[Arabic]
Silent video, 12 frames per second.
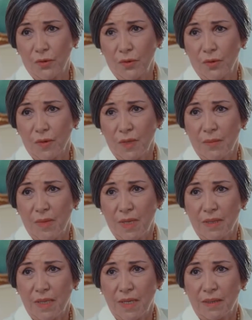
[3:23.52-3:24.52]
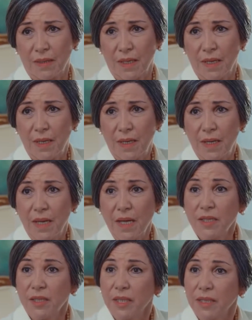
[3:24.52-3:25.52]
عصبيه باخر فتره
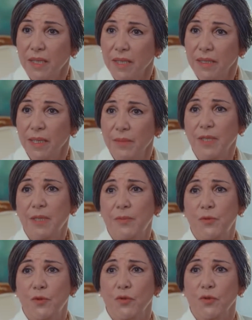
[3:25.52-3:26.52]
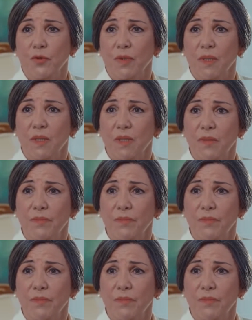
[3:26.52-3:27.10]
ما بيصير كل شيء تتضايق منه